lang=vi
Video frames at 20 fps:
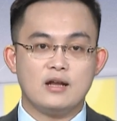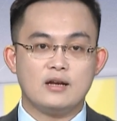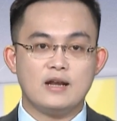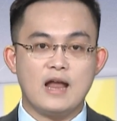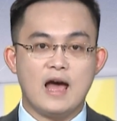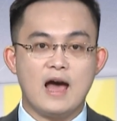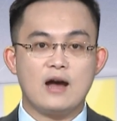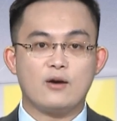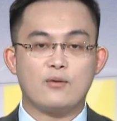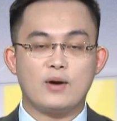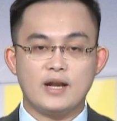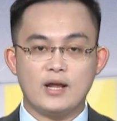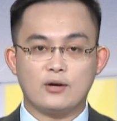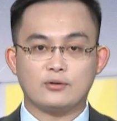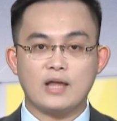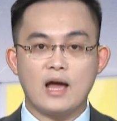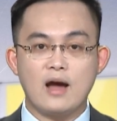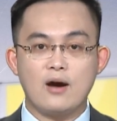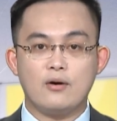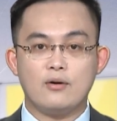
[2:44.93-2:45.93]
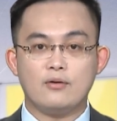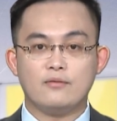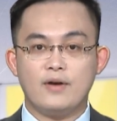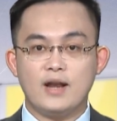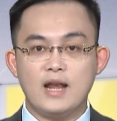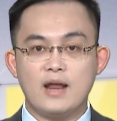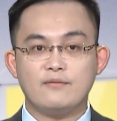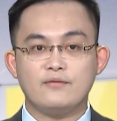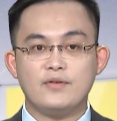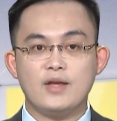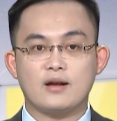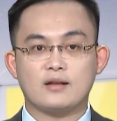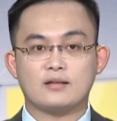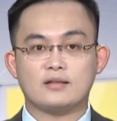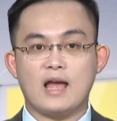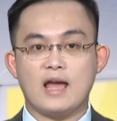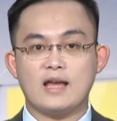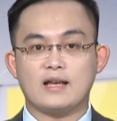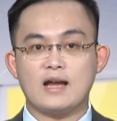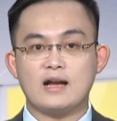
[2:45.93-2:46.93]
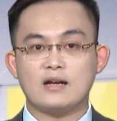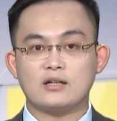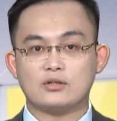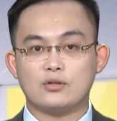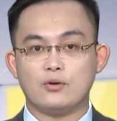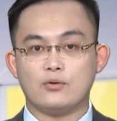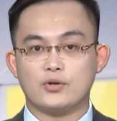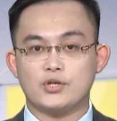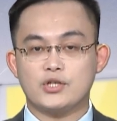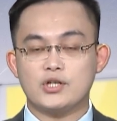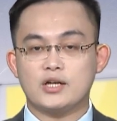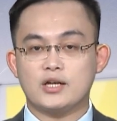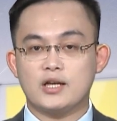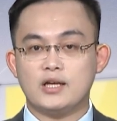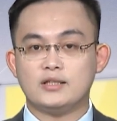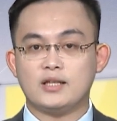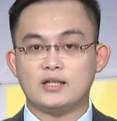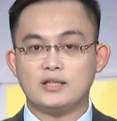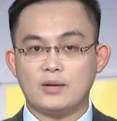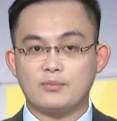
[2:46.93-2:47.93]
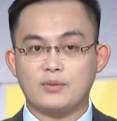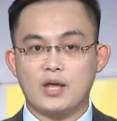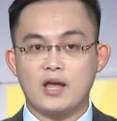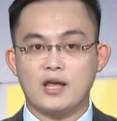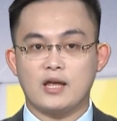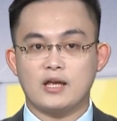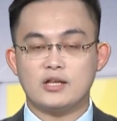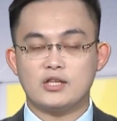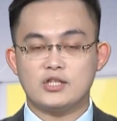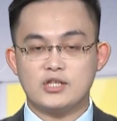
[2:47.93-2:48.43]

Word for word: đã qua đào tạo về làm việc tại các tổ chức kinh tế tập thể